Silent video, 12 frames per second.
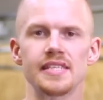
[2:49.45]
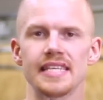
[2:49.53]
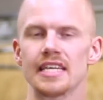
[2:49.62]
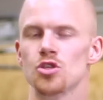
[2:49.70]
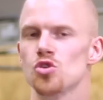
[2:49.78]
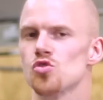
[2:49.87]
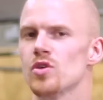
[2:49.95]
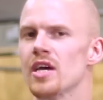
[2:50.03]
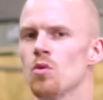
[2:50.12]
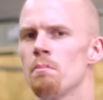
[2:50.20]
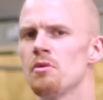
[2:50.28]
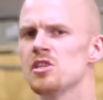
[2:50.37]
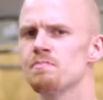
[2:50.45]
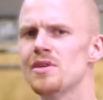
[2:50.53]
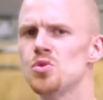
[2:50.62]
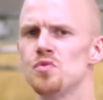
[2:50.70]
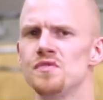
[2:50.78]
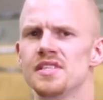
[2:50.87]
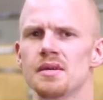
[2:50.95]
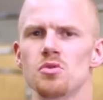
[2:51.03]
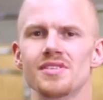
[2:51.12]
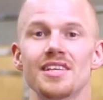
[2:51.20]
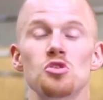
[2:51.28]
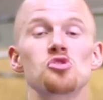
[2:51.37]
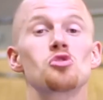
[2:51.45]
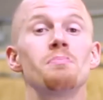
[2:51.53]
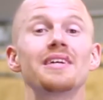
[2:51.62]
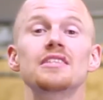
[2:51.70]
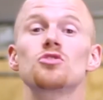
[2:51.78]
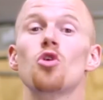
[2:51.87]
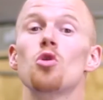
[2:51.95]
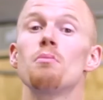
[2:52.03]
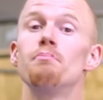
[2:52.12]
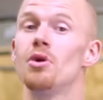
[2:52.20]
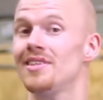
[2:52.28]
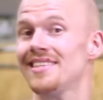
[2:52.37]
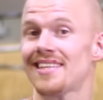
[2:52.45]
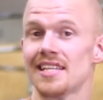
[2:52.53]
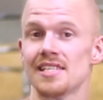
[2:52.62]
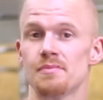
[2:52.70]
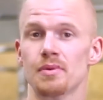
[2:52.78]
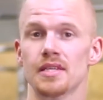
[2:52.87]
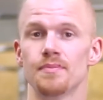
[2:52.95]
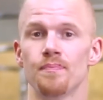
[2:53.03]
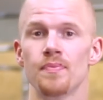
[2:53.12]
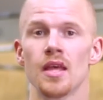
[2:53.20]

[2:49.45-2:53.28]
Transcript: et c'est quelque chose auquel on ne pense pas suffisamment, c'est de se mettre dans le bon état d'esprit.